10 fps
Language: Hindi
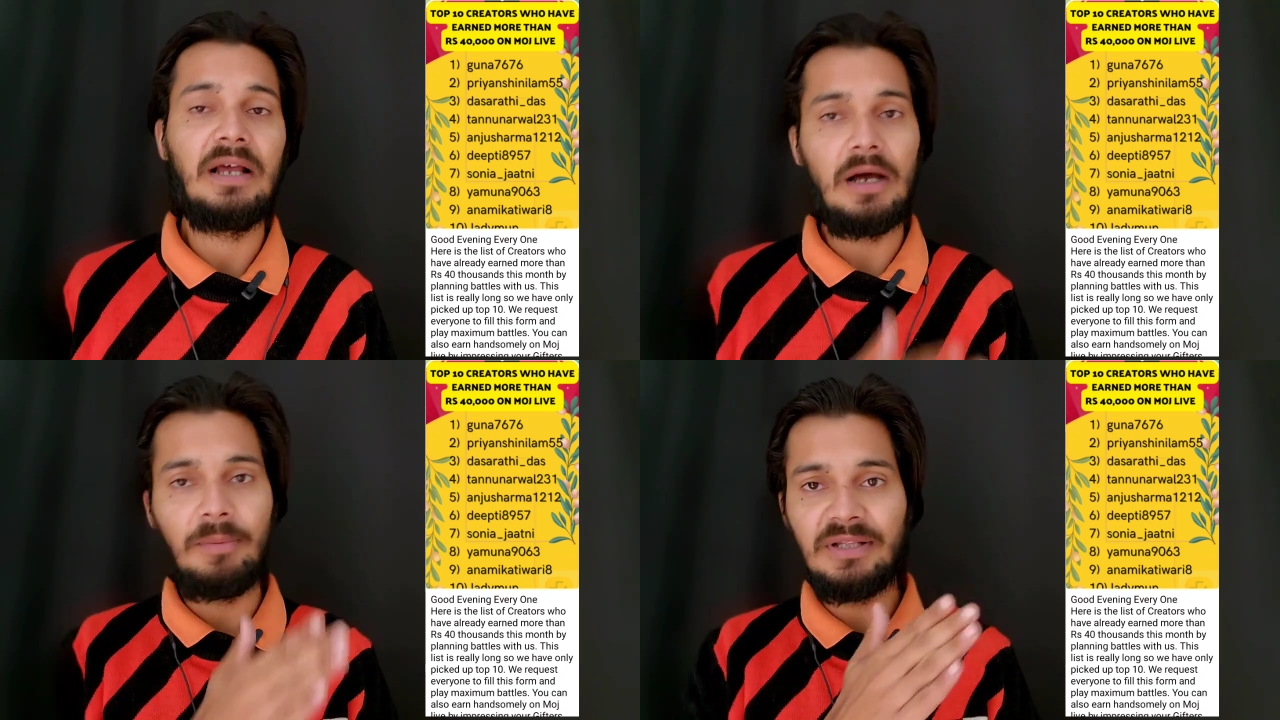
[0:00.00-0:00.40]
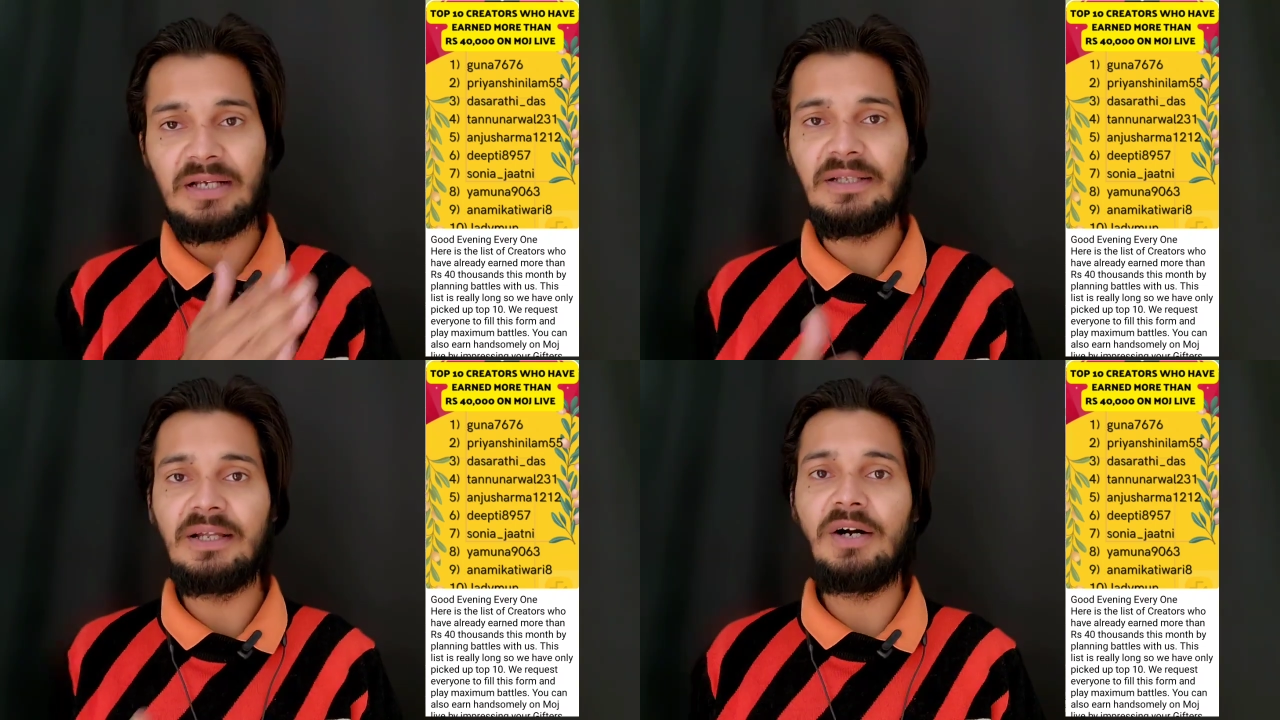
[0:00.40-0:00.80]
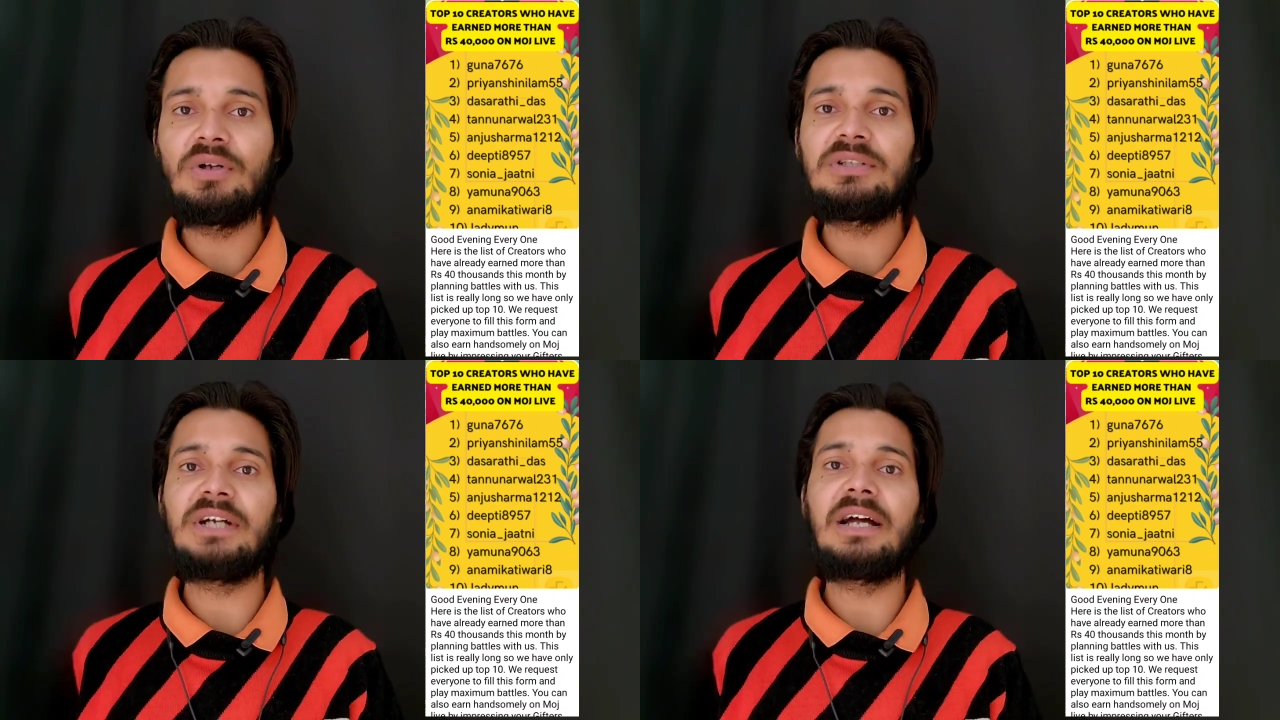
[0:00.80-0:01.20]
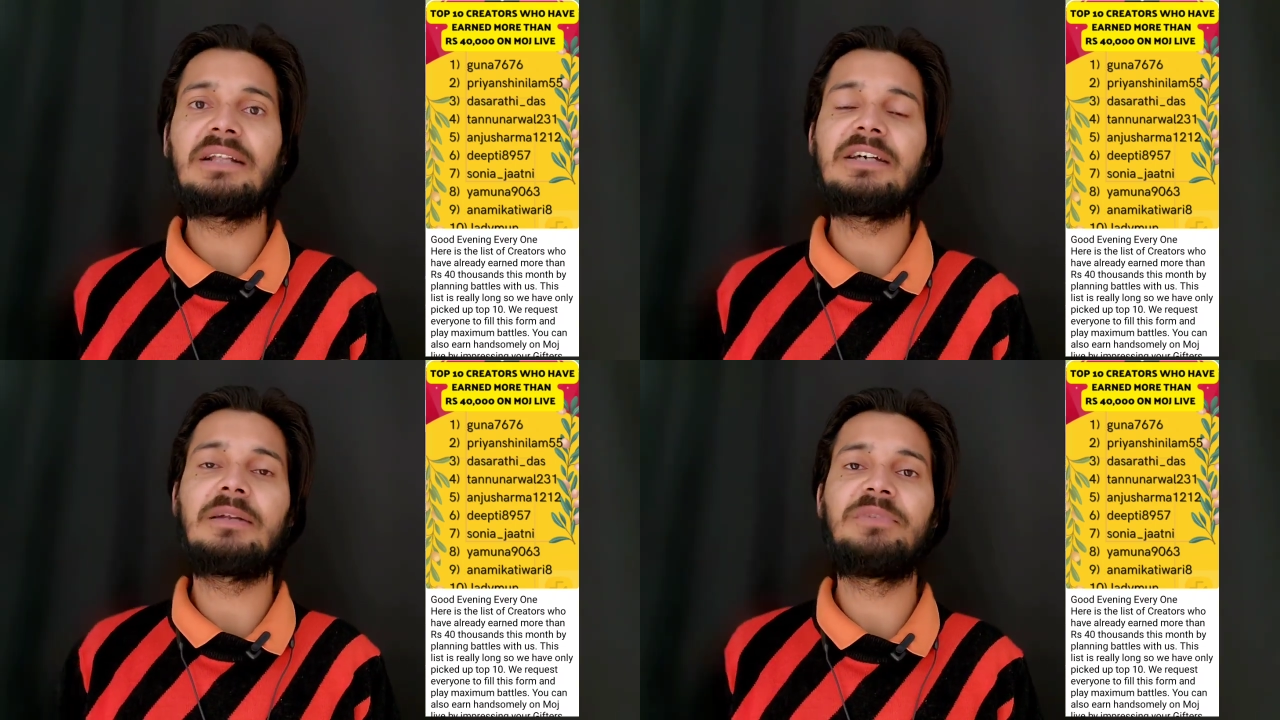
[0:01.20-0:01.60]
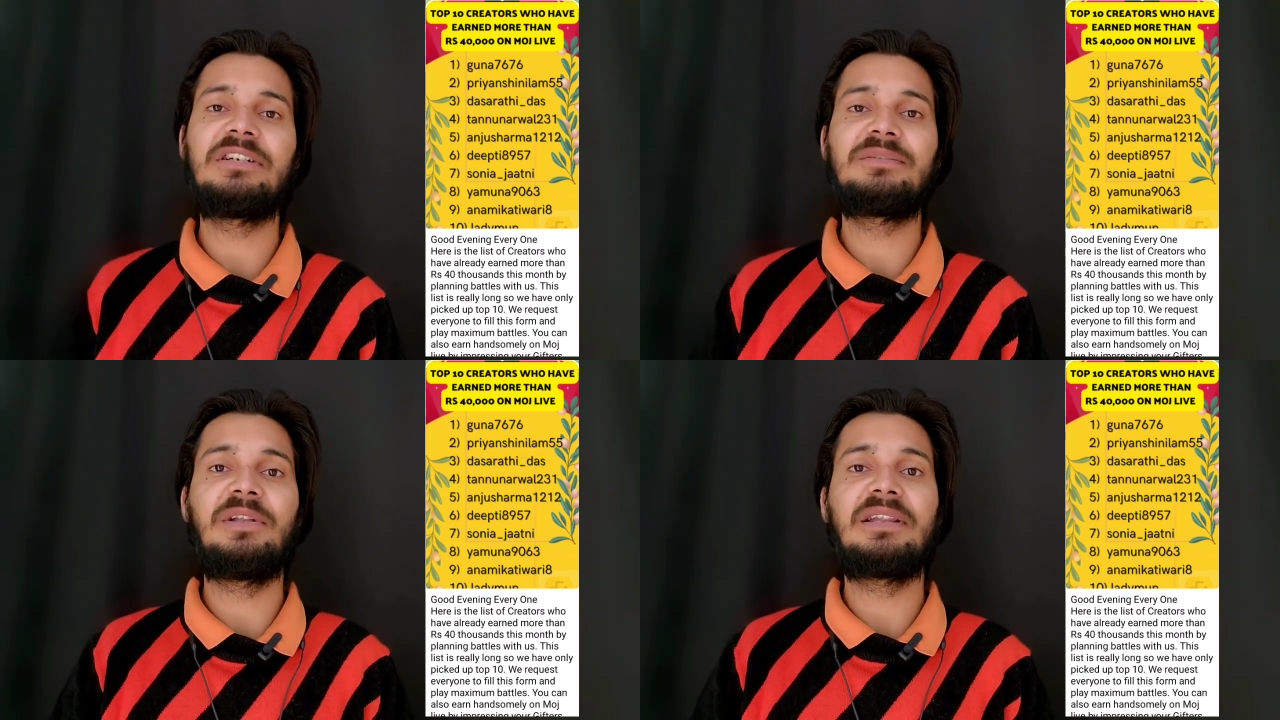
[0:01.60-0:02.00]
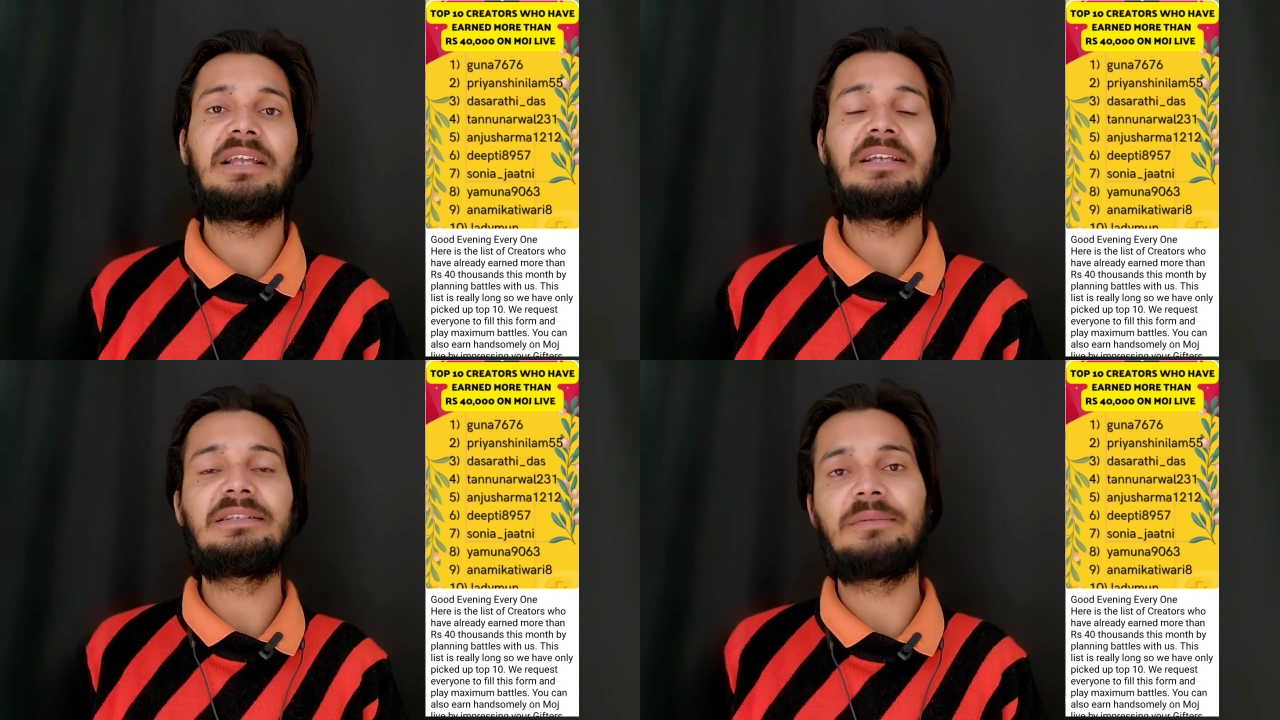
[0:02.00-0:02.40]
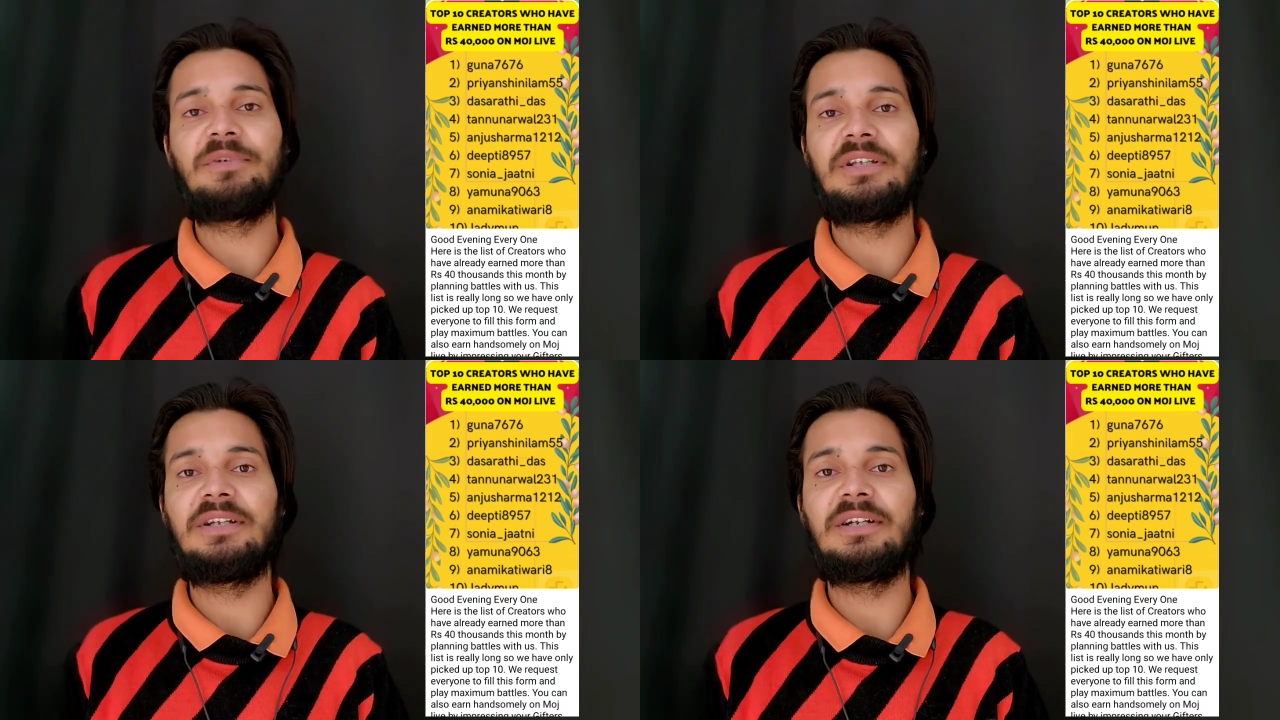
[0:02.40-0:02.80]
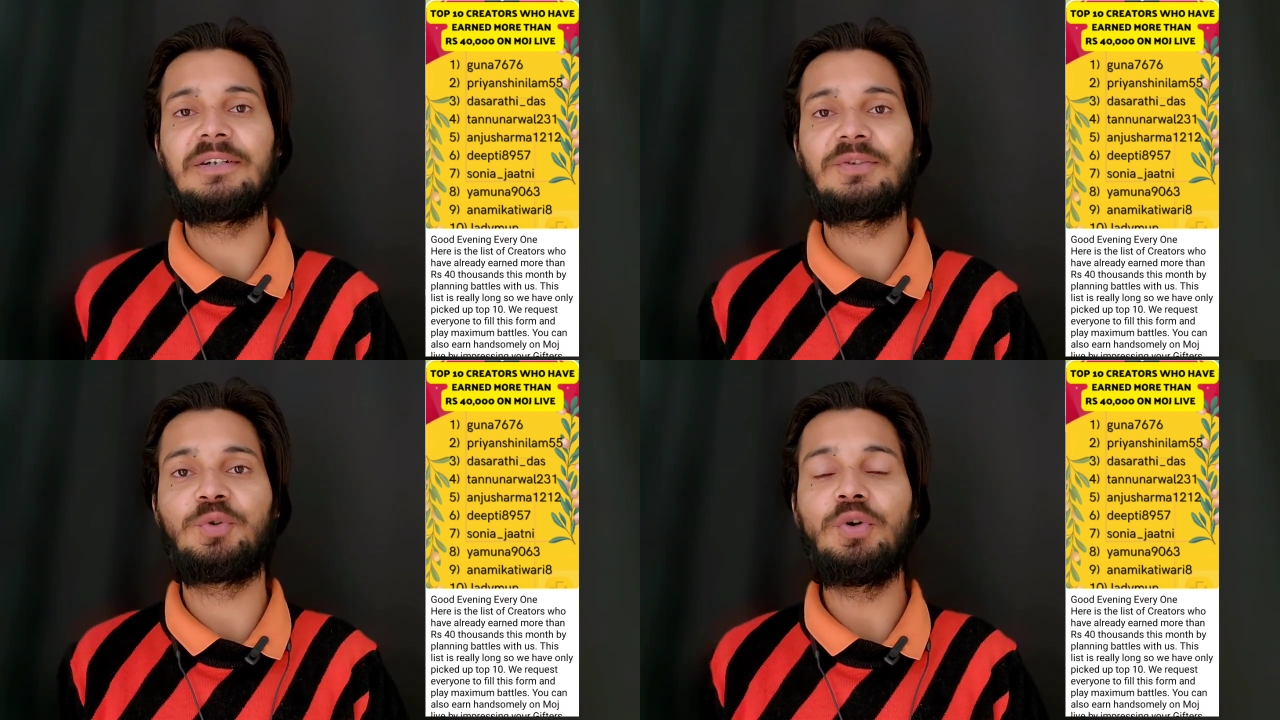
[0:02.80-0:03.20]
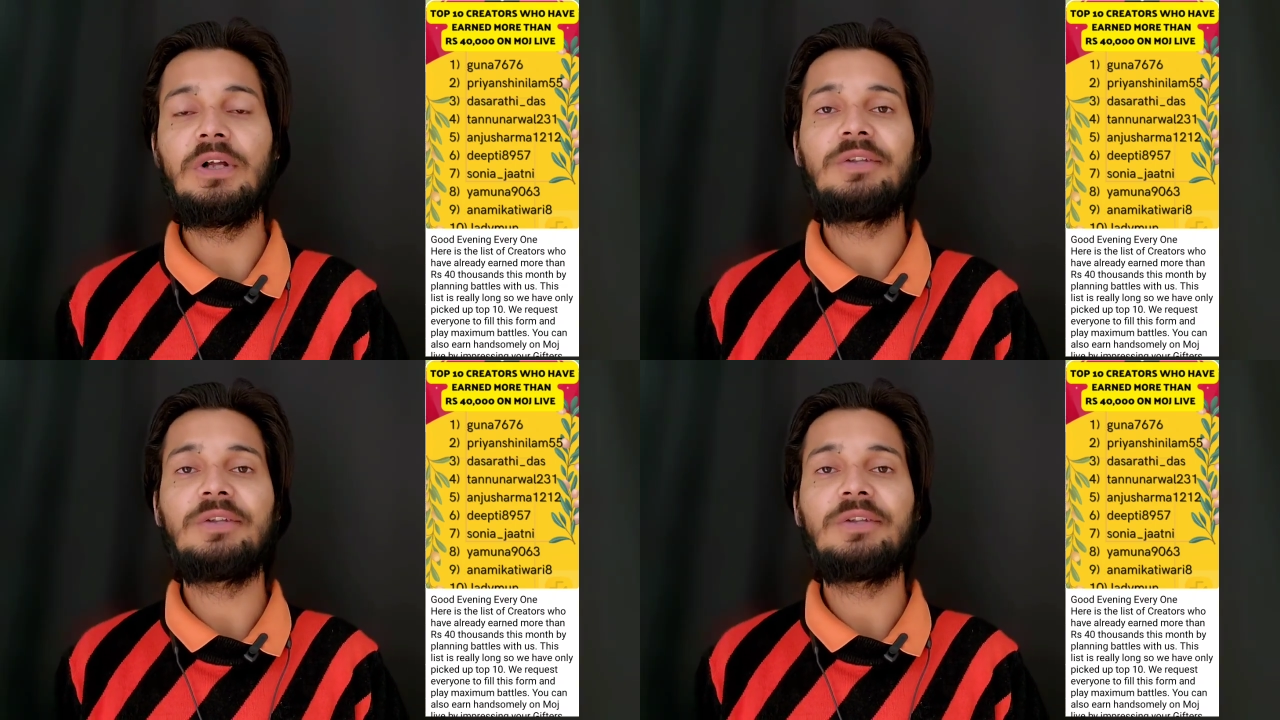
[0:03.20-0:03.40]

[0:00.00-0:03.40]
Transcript: अब अंदाज़ा लगाओ कि चार हज़ार मिनट्स मिलते हैं सभी क्रिएटर्स को